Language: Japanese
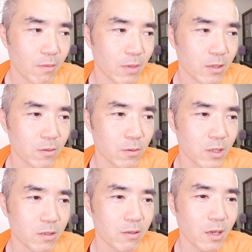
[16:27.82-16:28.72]
まあ少
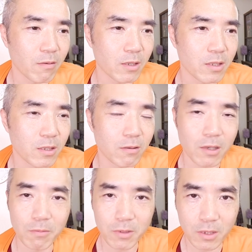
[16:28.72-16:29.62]
しぐらいは違う
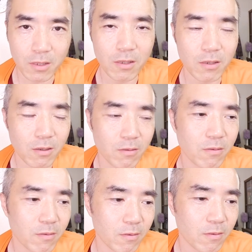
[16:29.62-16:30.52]
かもしれないけど、
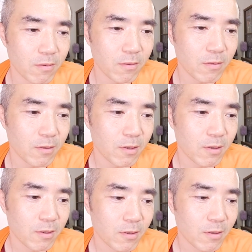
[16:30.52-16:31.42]
うん、
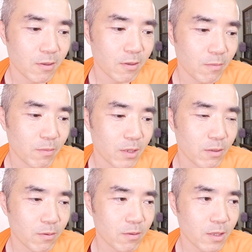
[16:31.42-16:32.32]
まあ
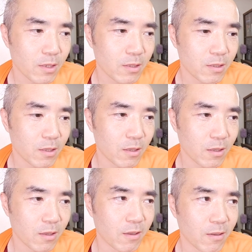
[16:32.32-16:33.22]
そう対して
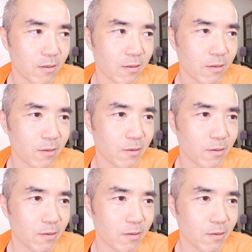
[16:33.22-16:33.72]
ね、